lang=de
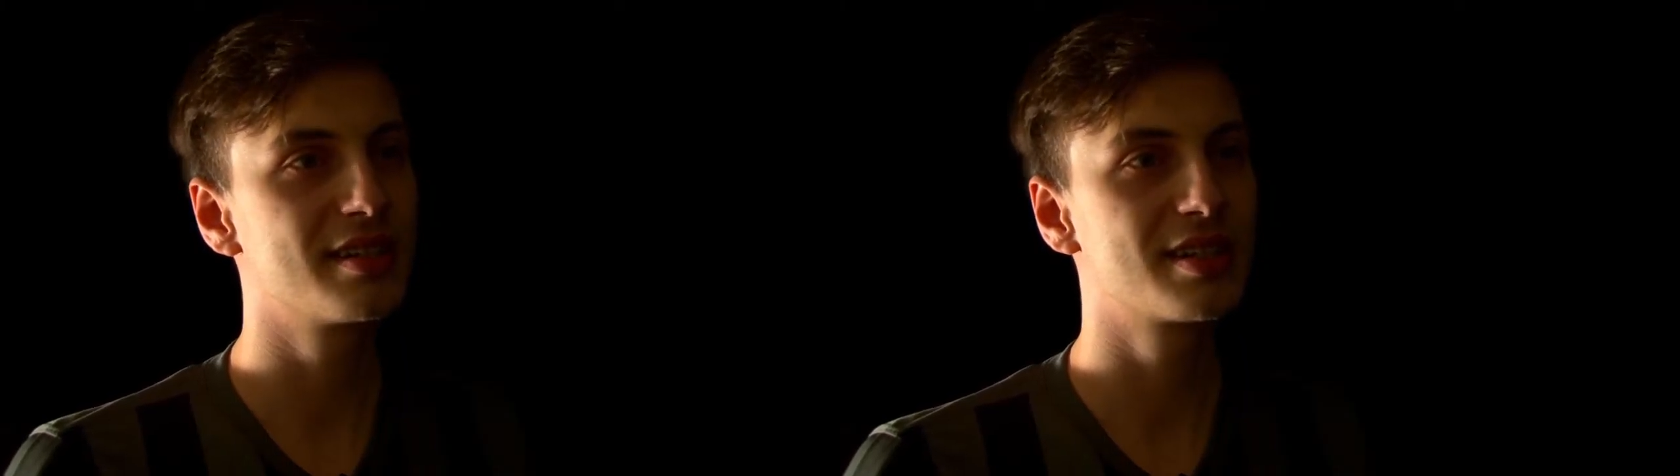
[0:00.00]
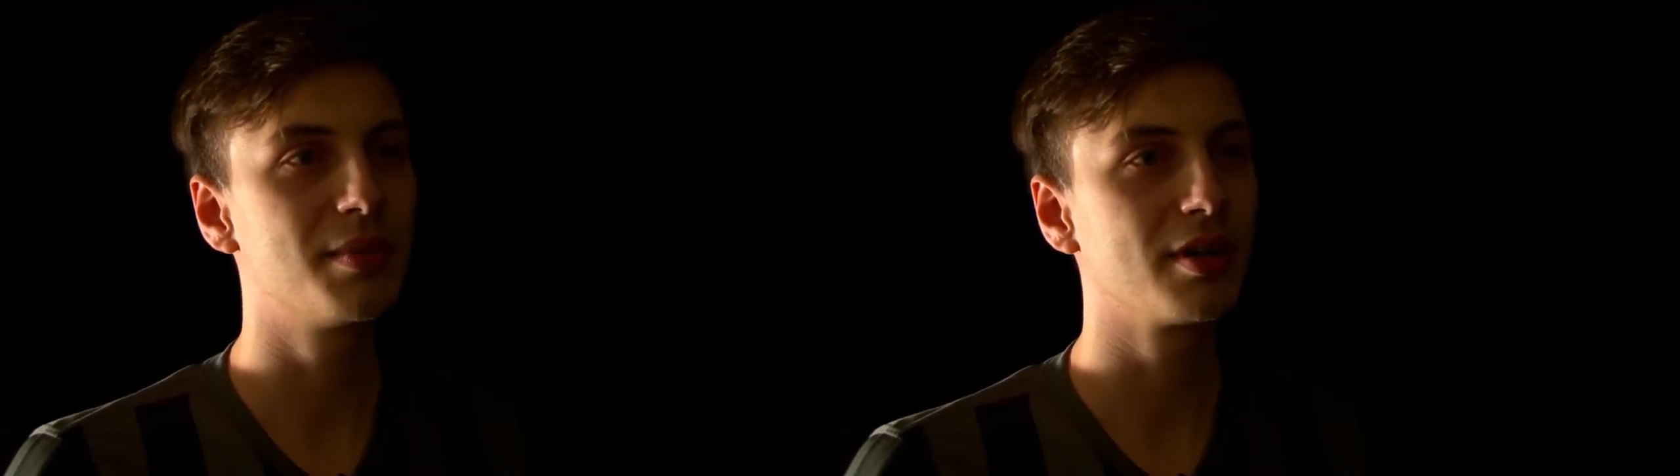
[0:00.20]

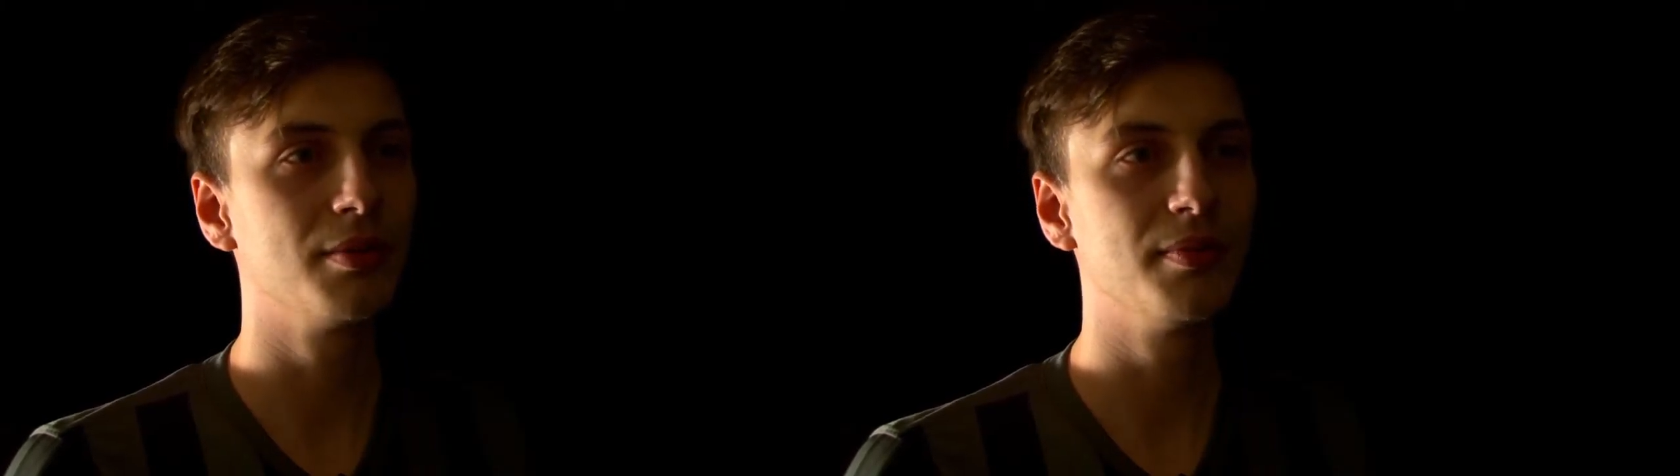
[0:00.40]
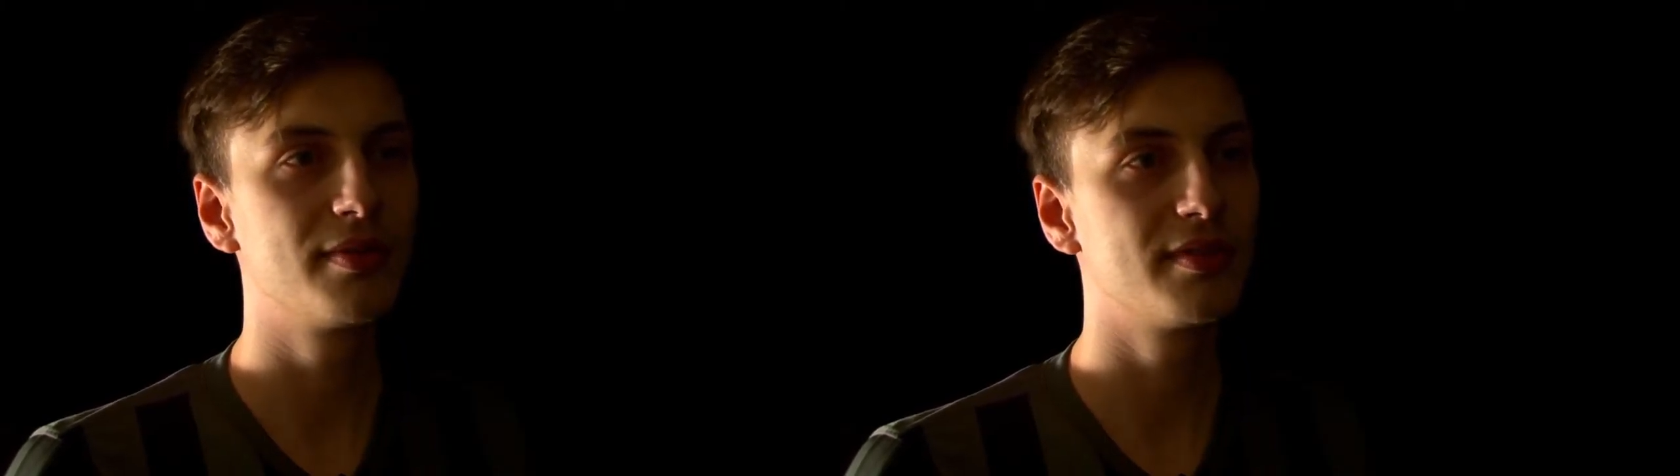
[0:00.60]
ist, man
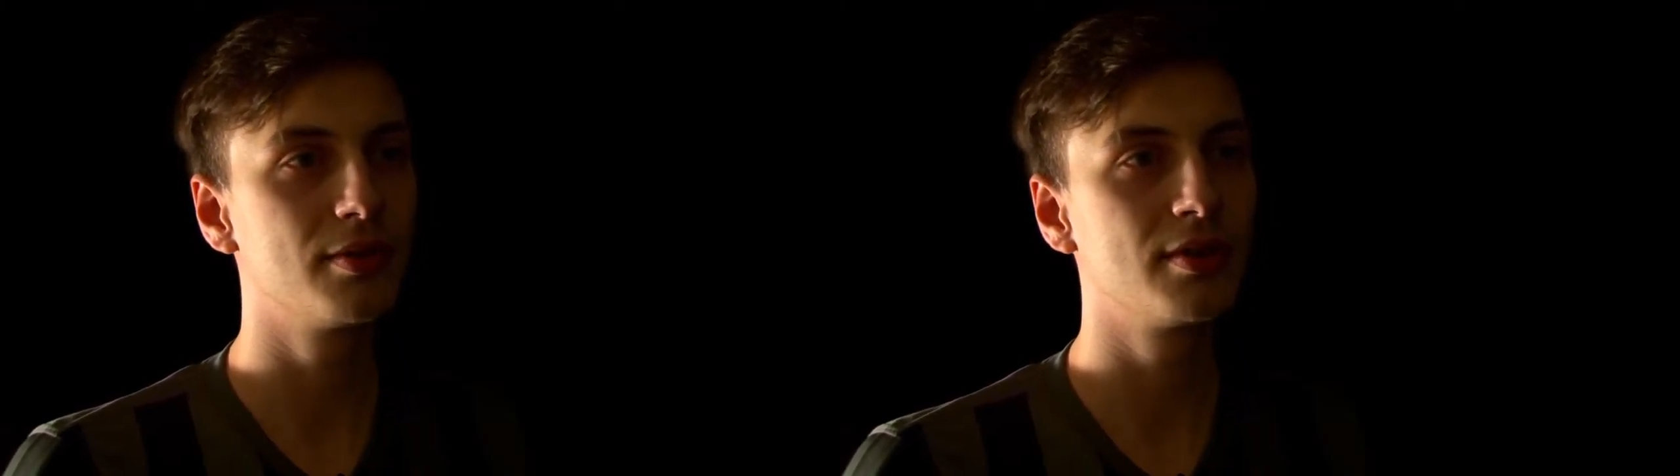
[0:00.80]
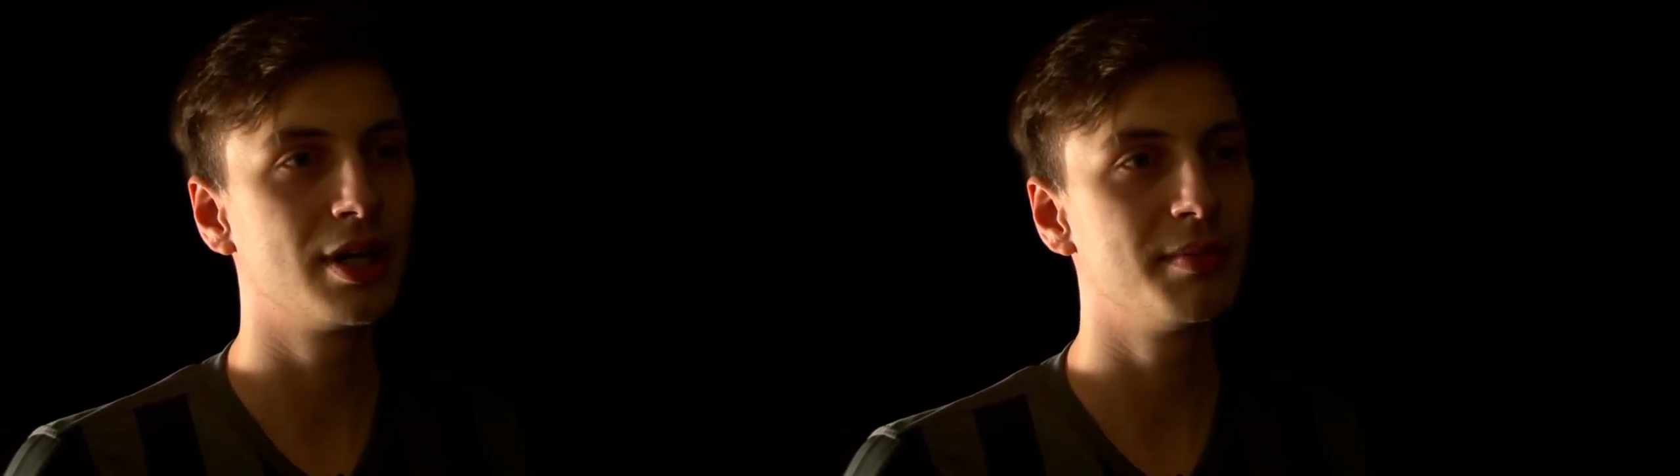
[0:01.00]
kommt
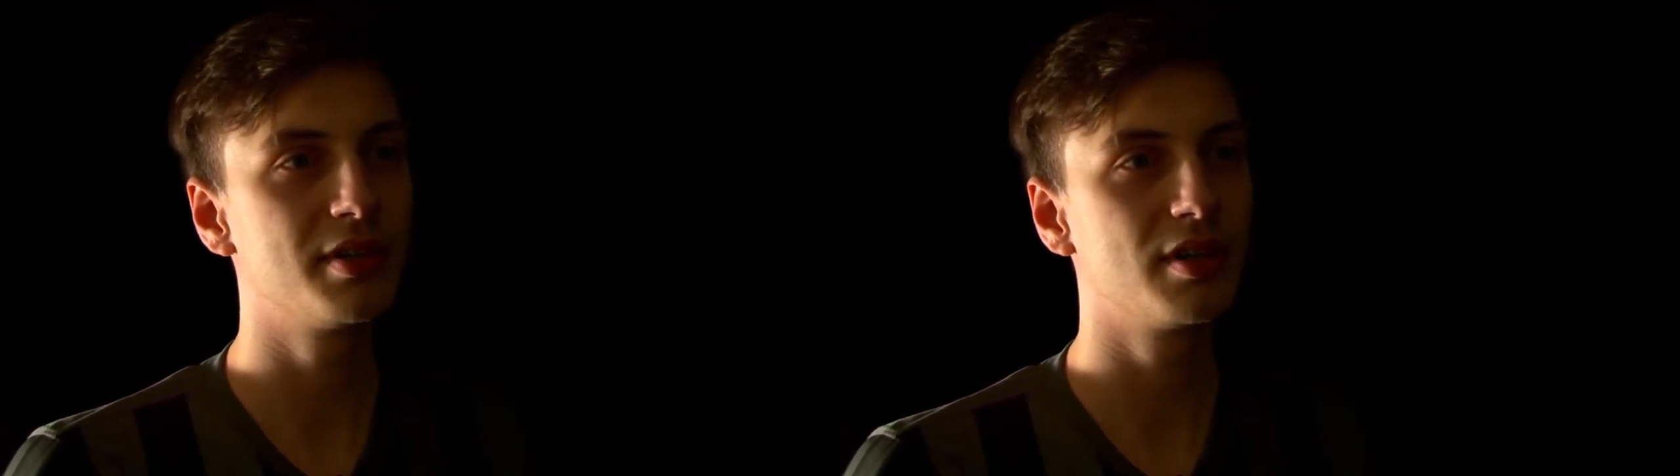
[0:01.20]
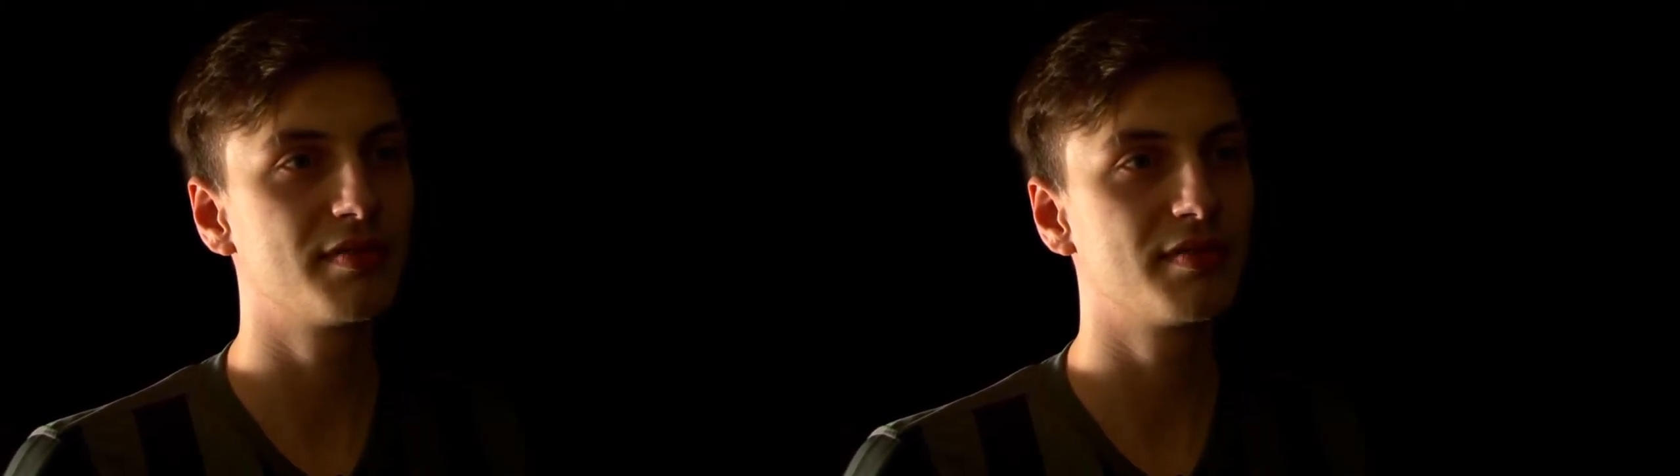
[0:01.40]
unheimlich